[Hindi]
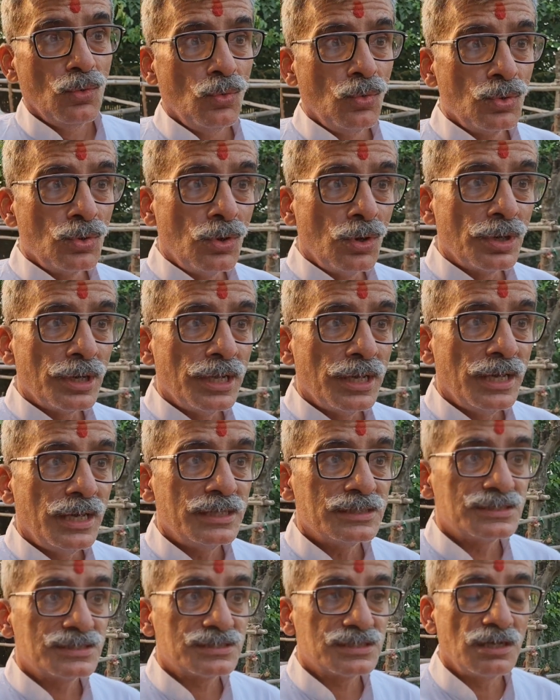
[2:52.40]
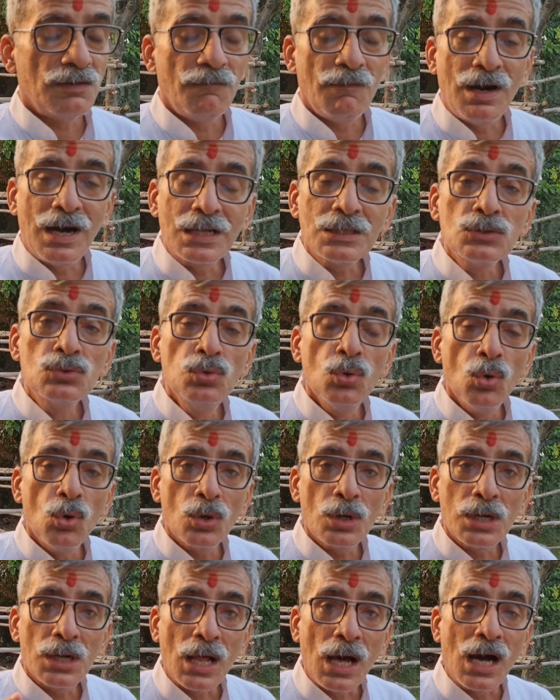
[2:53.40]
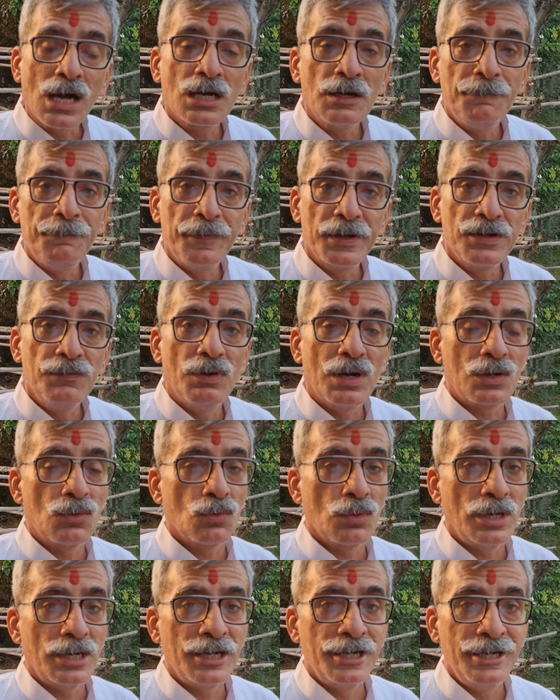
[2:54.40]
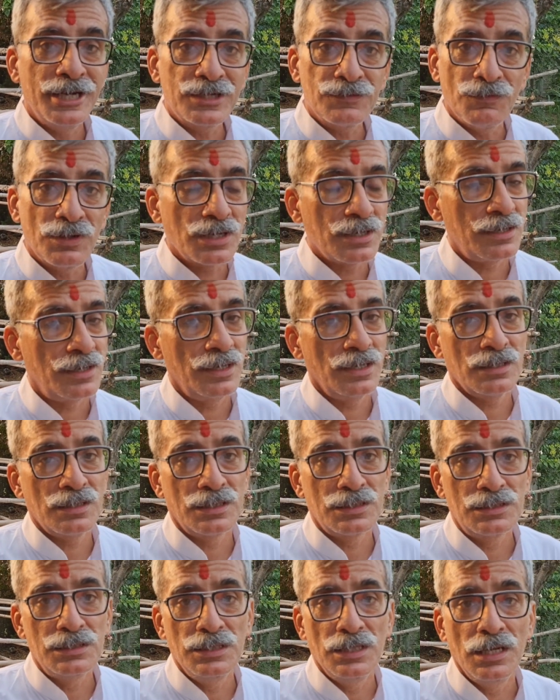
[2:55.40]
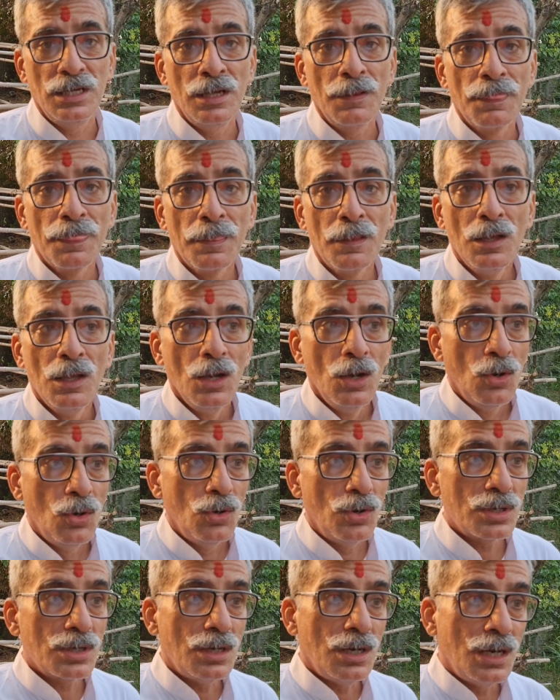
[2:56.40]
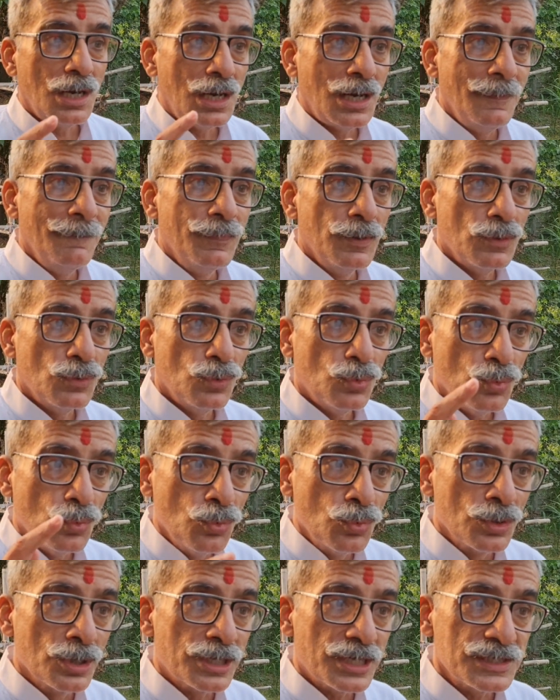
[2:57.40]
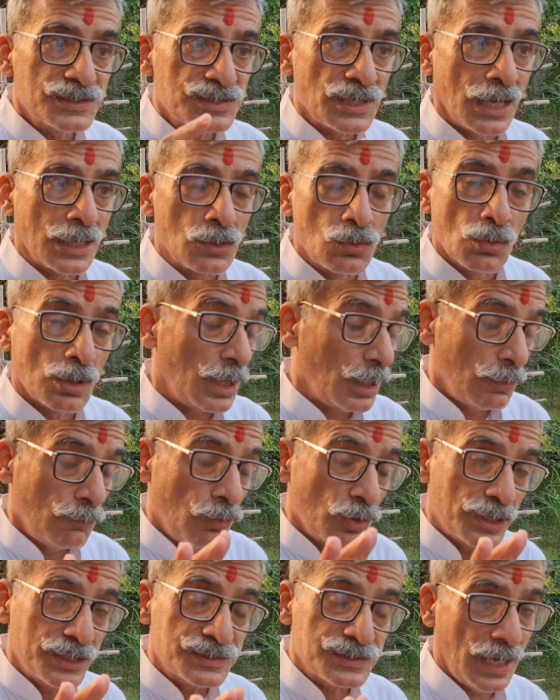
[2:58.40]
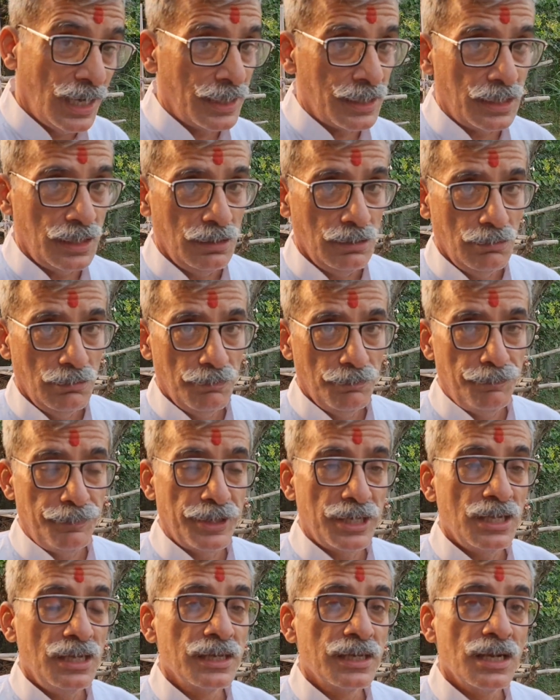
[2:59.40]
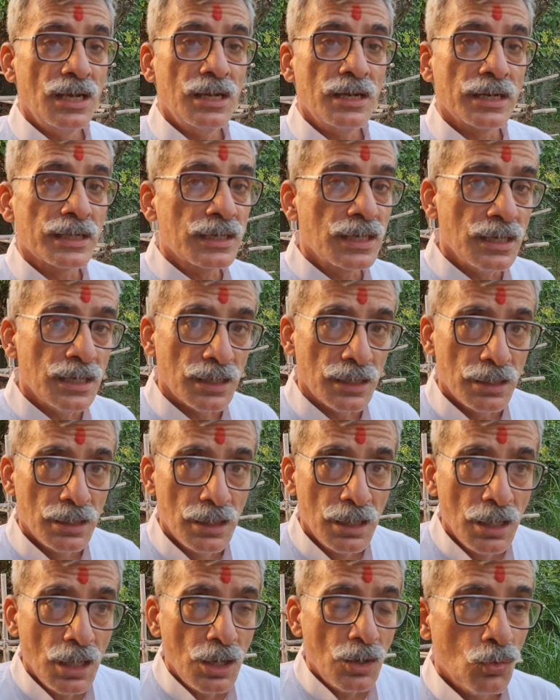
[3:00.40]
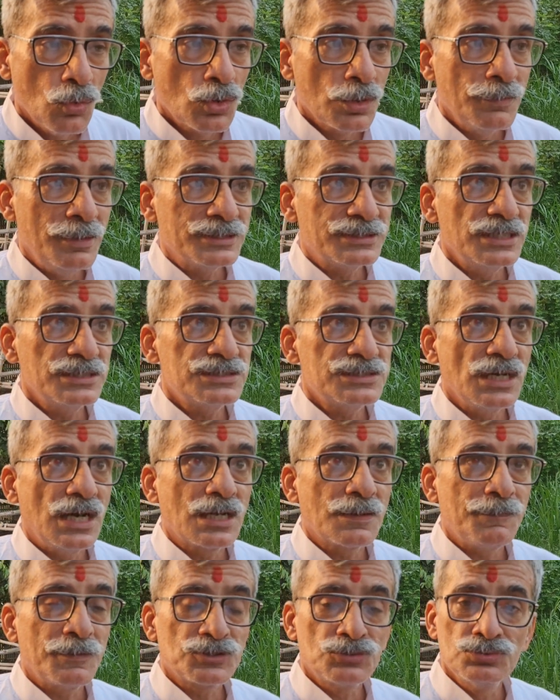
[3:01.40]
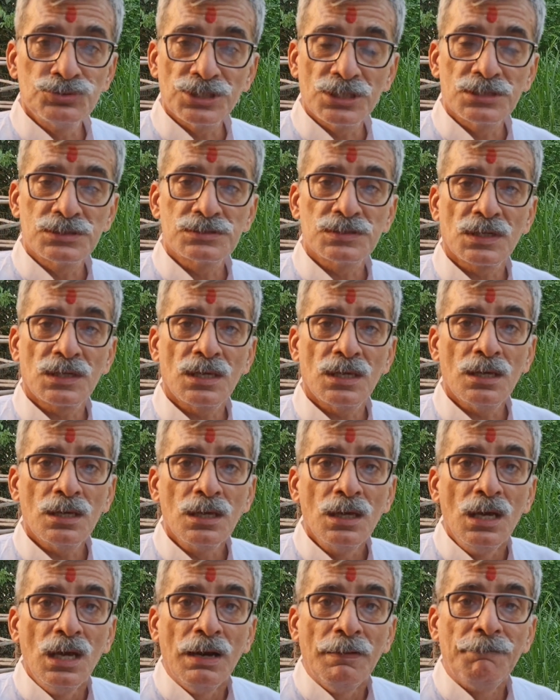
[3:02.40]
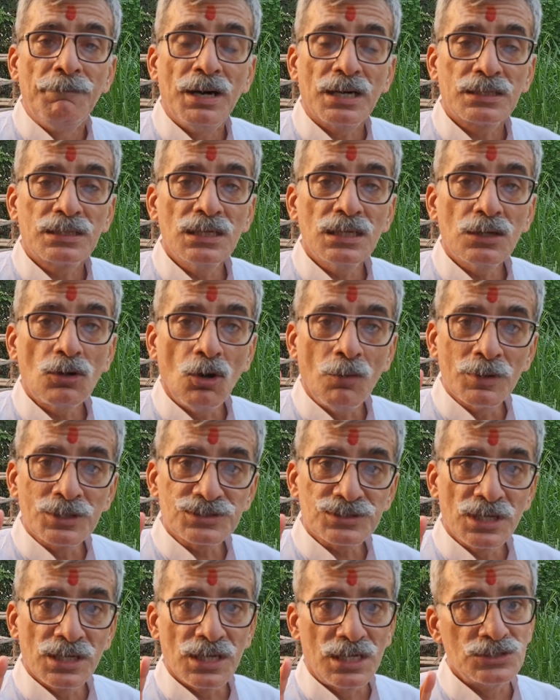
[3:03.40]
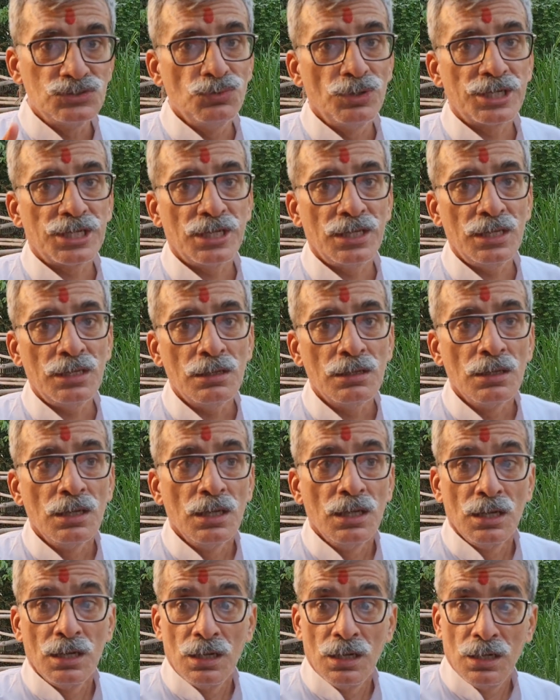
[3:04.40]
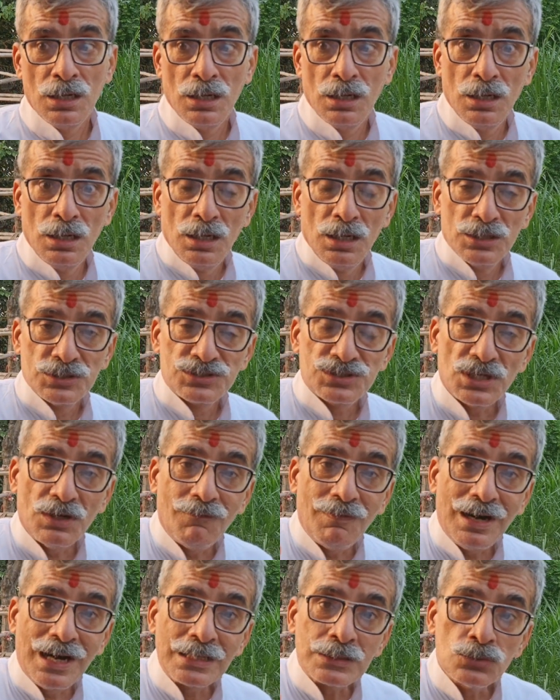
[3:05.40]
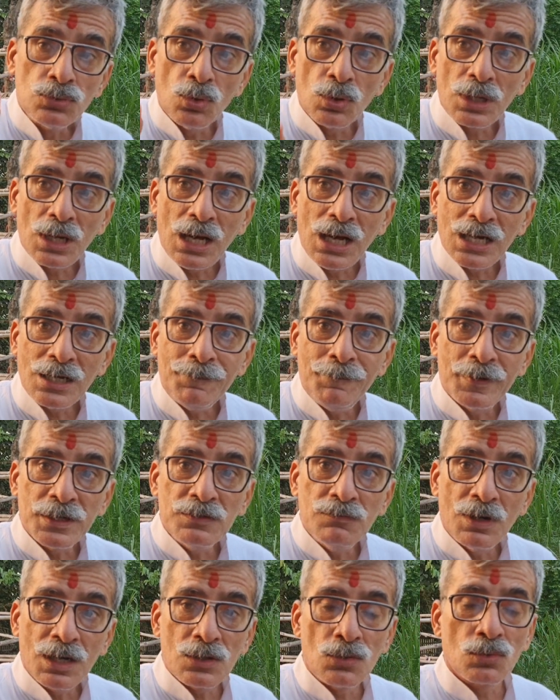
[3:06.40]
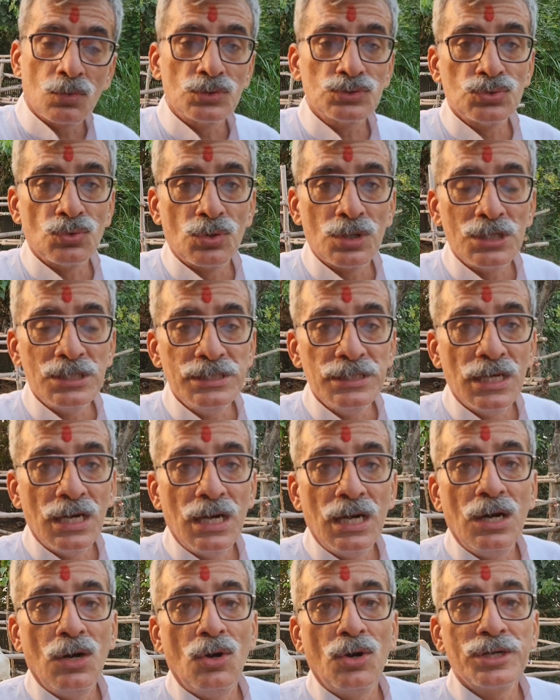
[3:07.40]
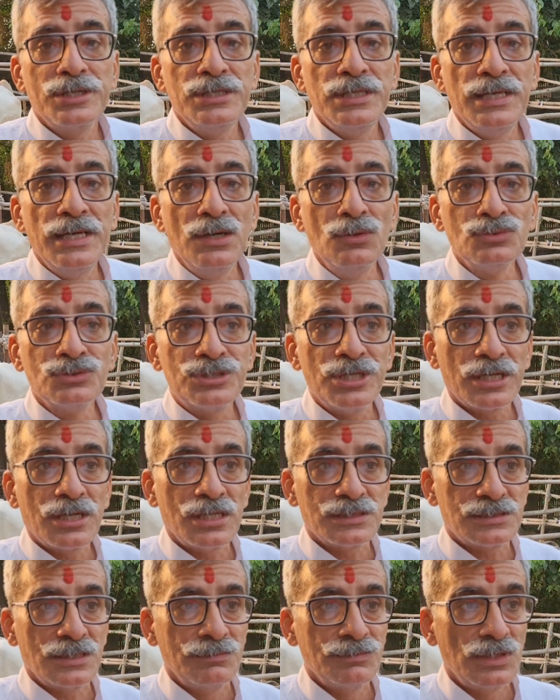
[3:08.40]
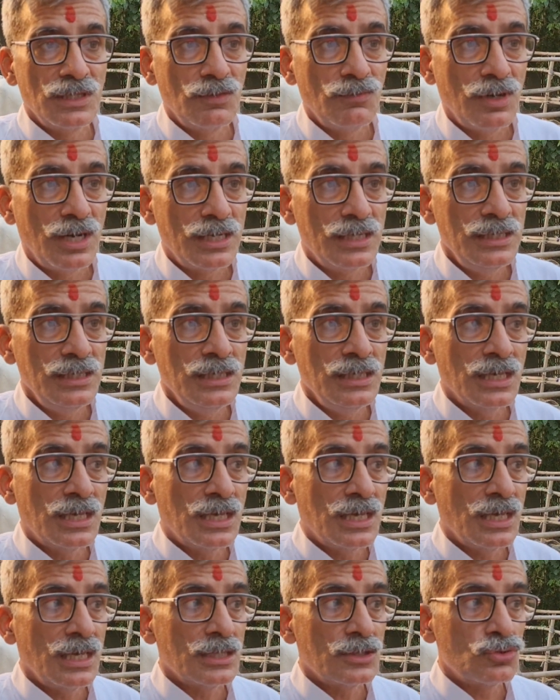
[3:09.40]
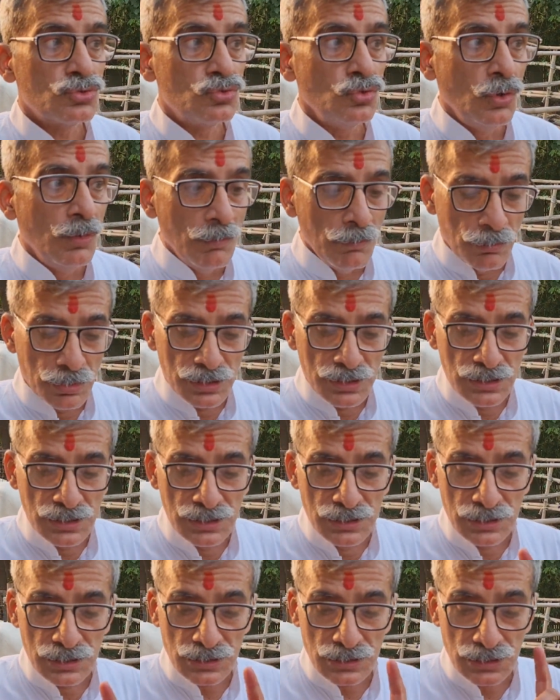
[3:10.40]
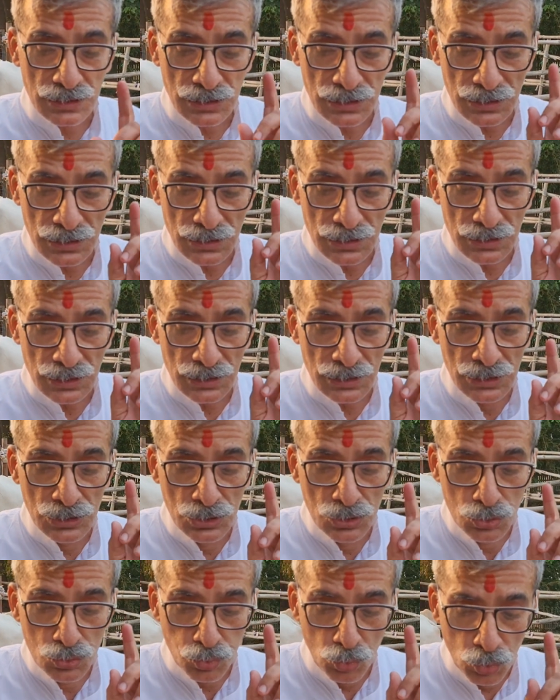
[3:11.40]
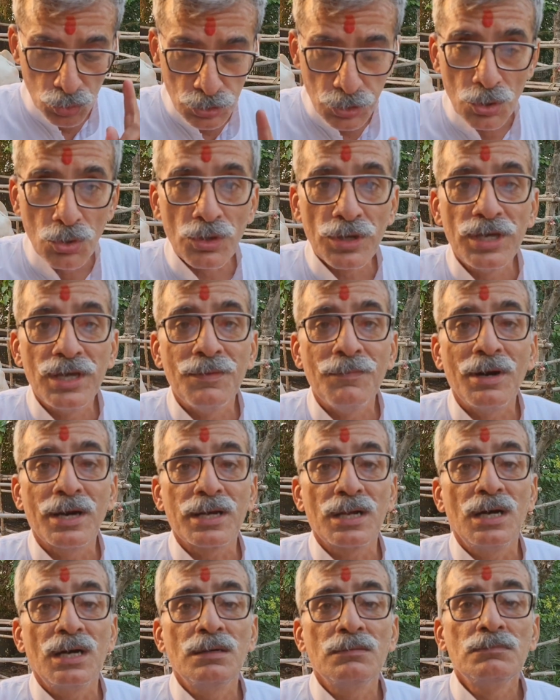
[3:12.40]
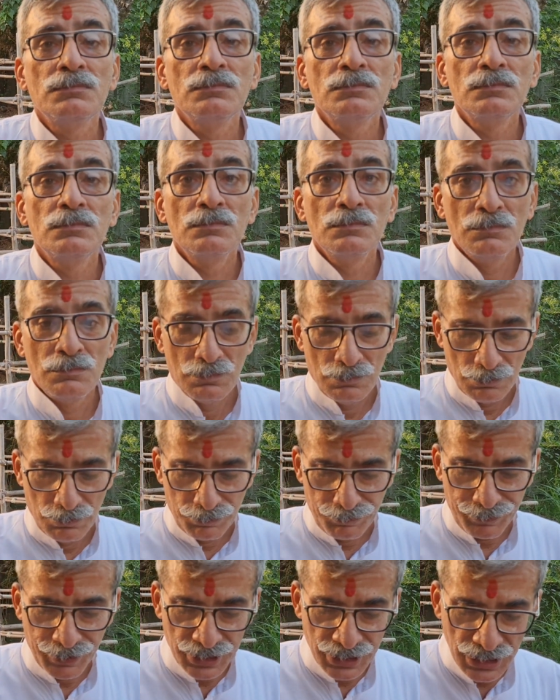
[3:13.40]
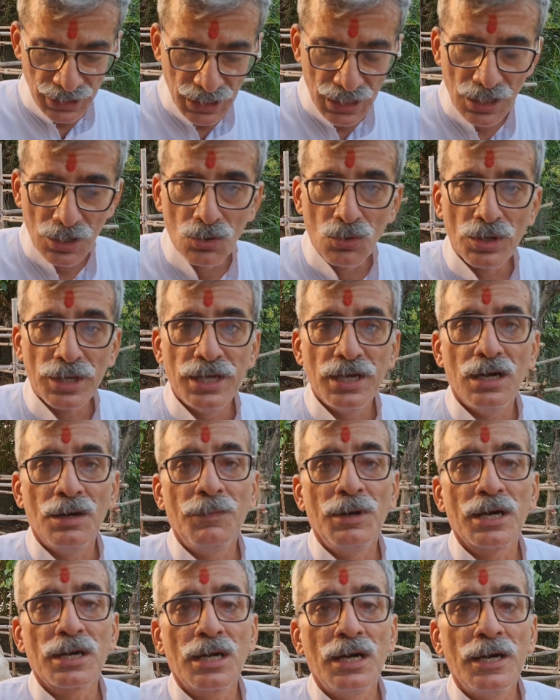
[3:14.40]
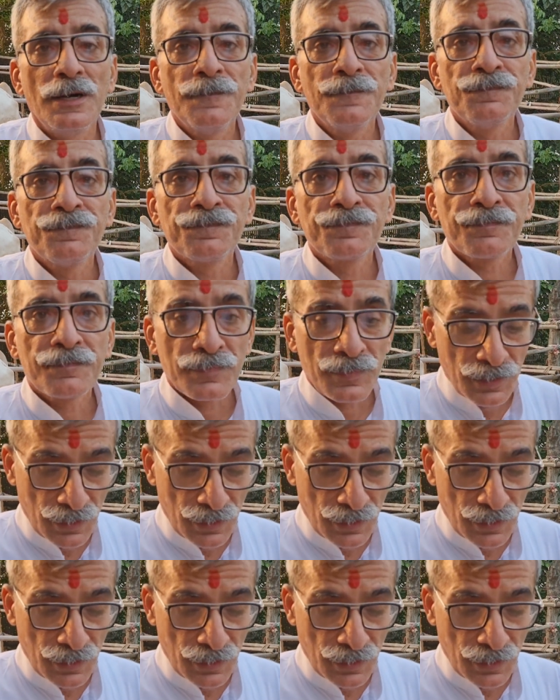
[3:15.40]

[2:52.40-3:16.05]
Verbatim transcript: उन्होंने सवा दो लाख परिवारों का नेटवर्क खड़ा कर दिया है हम्म, और अब उन किसानों का वो किसान है पढ़े लिखे लड़के हैं उनमें से चार पशु चिकित्सक हैं बाकी कॉमर्स के ग्रेजुएट हैं सवा दो लाख परिवारों को जोड़ लिया और ये उनसे कसम दिलवा ली कि तुम दूध लोगे हमारा हम्म। पनीर लोगे हमारा हम्म।